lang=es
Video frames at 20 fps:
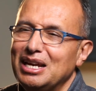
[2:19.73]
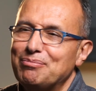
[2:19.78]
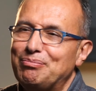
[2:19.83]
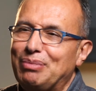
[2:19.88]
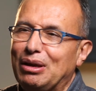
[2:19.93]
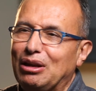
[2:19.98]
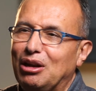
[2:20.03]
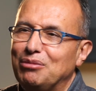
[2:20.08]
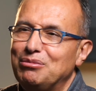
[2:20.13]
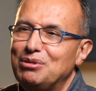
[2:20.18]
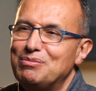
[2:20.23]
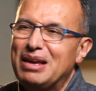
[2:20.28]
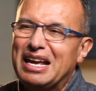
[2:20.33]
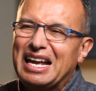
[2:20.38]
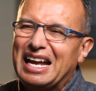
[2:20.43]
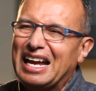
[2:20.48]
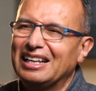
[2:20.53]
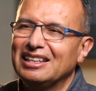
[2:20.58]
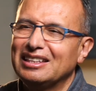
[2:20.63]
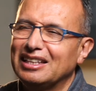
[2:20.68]
Pero a mí me
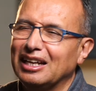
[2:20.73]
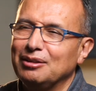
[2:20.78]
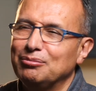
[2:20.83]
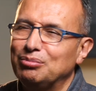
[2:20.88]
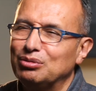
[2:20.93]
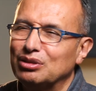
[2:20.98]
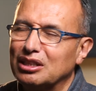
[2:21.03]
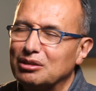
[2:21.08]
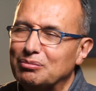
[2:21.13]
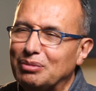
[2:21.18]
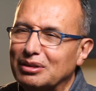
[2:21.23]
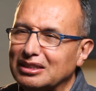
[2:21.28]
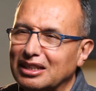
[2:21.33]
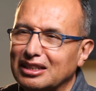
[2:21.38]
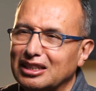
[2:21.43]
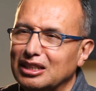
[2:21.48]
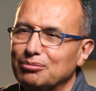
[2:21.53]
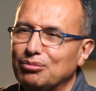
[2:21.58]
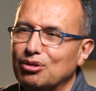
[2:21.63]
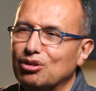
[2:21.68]
encanta poder
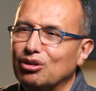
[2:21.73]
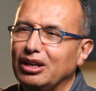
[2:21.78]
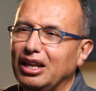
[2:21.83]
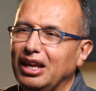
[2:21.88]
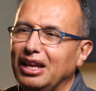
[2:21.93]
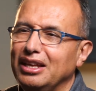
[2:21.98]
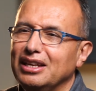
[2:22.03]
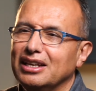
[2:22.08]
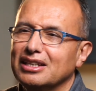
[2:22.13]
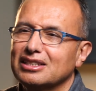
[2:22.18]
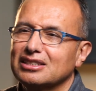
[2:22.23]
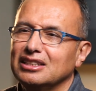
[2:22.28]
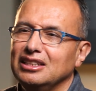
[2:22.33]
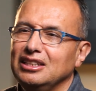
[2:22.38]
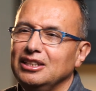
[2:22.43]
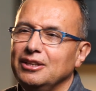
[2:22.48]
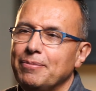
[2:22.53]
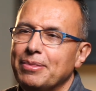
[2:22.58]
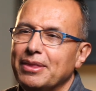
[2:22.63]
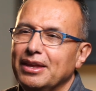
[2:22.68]
pasar tiempo con ellas
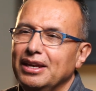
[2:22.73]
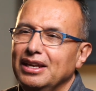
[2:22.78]
y